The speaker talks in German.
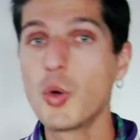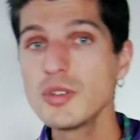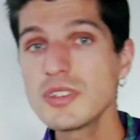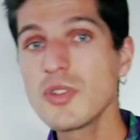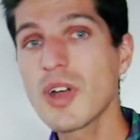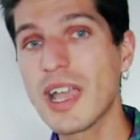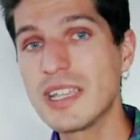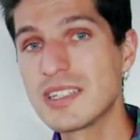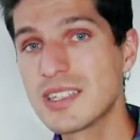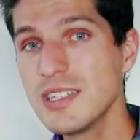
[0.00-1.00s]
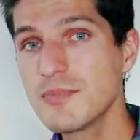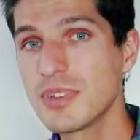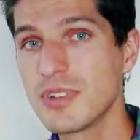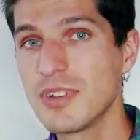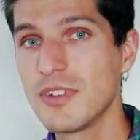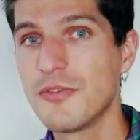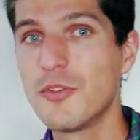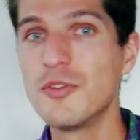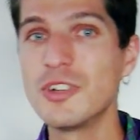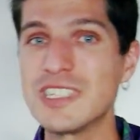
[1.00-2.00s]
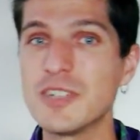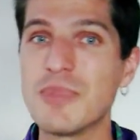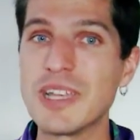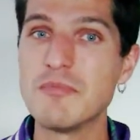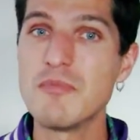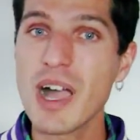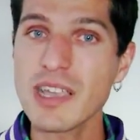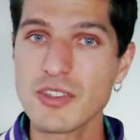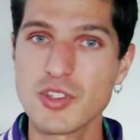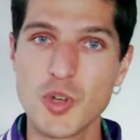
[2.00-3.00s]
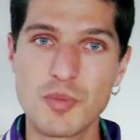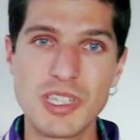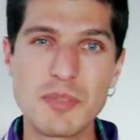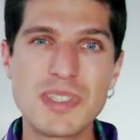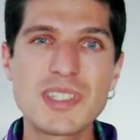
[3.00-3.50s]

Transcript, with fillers: und noch einen Tipp, wo ihr beim Markenshopping